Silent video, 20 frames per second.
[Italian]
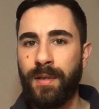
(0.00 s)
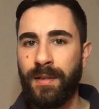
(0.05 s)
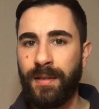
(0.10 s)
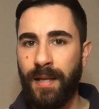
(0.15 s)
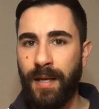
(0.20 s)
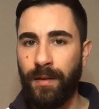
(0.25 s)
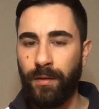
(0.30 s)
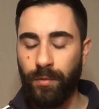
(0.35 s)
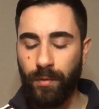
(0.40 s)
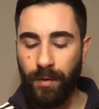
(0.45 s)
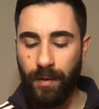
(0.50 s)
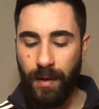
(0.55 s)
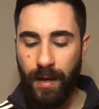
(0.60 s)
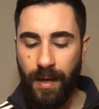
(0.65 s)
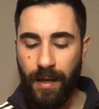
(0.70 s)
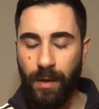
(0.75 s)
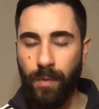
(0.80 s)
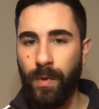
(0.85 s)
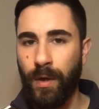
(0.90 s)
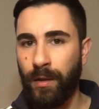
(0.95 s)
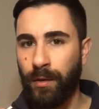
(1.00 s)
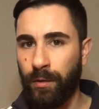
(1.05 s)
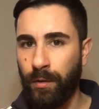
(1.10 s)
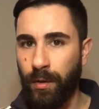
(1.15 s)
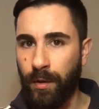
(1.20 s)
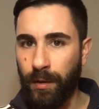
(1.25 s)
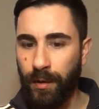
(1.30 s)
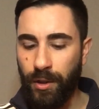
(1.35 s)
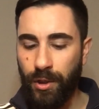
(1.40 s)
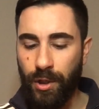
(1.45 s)
sta intorno ai
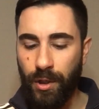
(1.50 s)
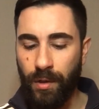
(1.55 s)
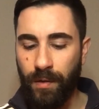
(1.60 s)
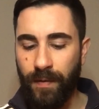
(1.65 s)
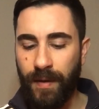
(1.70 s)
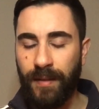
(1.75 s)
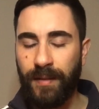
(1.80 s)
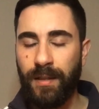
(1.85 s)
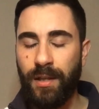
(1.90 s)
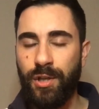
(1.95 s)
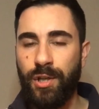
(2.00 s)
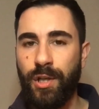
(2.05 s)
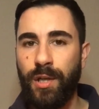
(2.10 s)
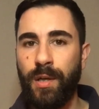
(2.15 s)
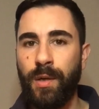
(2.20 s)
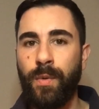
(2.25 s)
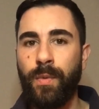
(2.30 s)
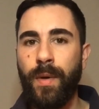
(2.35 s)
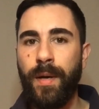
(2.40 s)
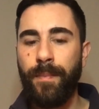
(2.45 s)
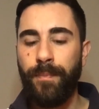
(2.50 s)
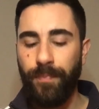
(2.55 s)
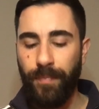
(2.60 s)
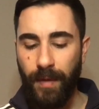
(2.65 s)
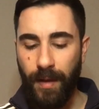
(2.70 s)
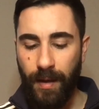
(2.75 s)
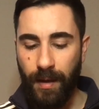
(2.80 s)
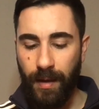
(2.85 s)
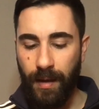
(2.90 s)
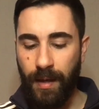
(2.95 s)

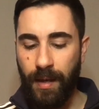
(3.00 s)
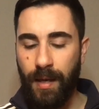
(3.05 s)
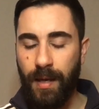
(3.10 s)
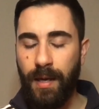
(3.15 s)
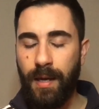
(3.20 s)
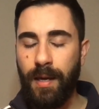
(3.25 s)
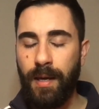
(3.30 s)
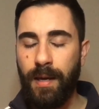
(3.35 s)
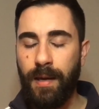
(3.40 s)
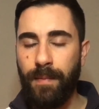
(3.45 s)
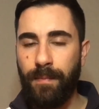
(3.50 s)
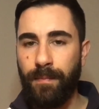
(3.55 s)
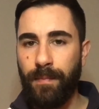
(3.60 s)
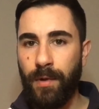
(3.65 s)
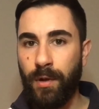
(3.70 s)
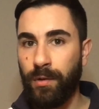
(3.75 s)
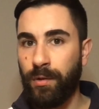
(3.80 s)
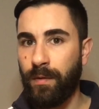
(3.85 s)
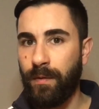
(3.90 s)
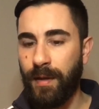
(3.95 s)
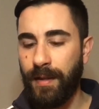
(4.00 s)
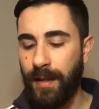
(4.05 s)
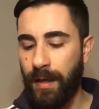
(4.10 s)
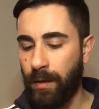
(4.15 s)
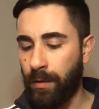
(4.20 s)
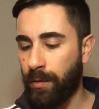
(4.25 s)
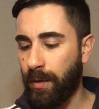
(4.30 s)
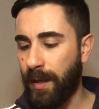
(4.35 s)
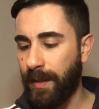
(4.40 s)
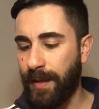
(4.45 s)
14,95 e ehm, lo trovate
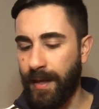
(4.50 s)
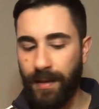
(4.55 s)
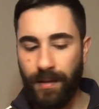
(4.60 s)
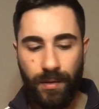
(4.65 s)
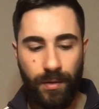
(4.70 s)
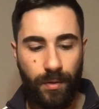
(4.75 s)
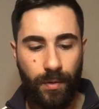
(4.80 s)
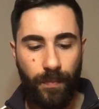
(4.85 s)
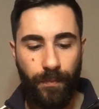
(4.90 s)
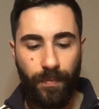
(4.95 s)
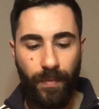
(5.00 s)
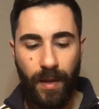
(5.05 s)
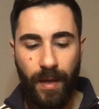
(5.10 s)
ancora adesso